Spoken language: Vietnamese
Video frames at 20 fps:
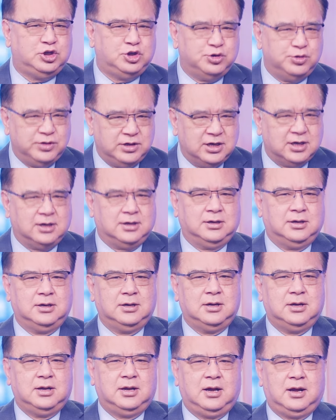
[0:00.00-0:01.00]
Jr.
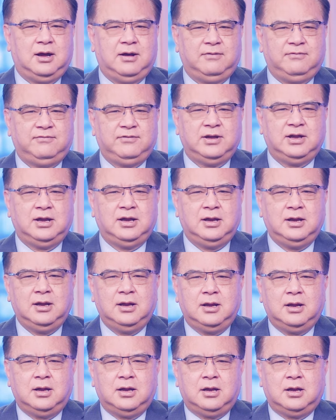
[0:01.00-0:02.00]
À, vì
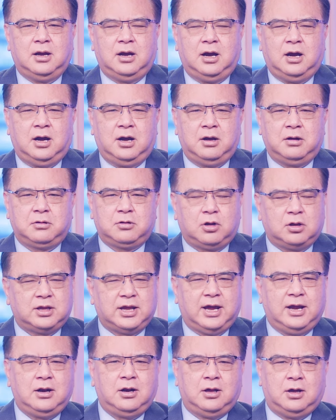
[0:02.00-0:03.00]
uh, có
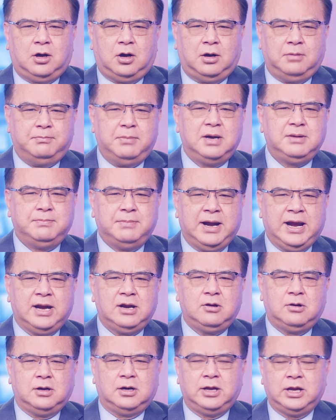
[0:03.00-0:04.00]
thể là họ bất
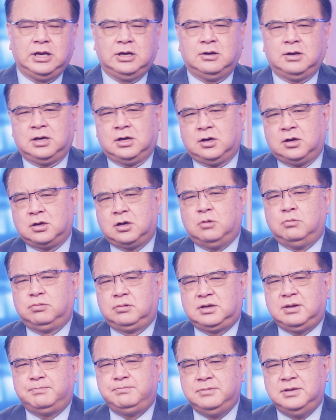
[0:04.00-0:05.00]
mãn hoặc hay là họ không
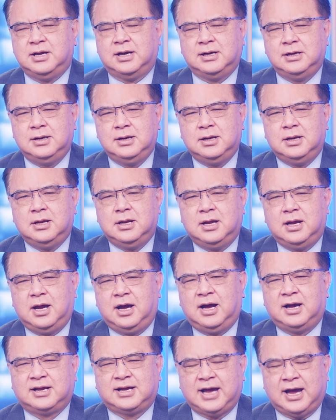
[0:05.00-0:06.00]
chấp nhận
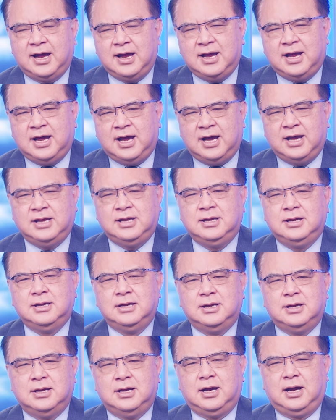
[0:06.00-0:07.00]
uh, cả hai
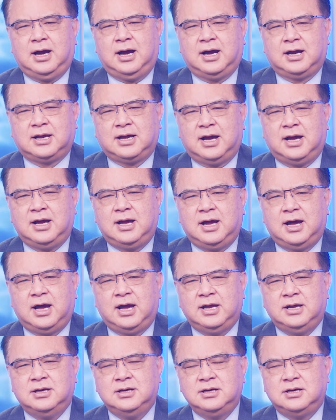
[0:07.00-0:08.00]
uh, cả
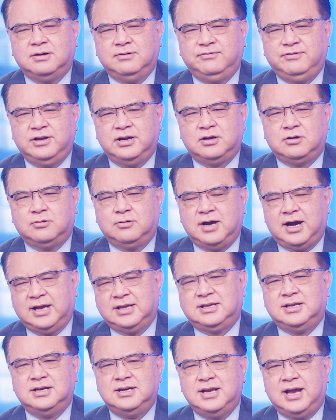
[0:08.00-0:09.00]
hai ứng cử viên của hai
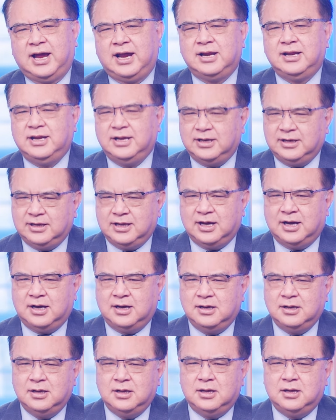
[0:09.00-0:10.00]
chính đảng hiện
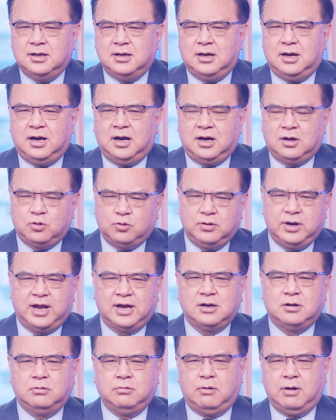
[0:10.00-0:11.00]
giờ uh, của
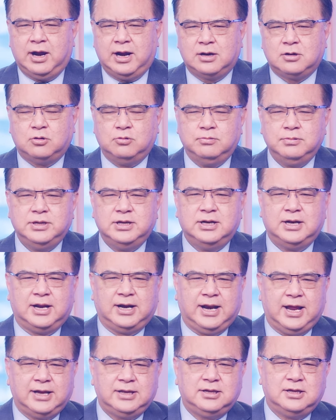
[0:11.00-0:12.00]
đảng cộng hòa cũng như là
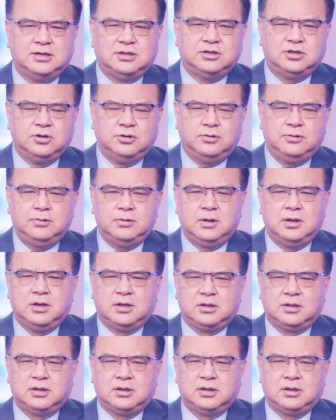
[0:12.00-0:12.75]
đảng dân chủ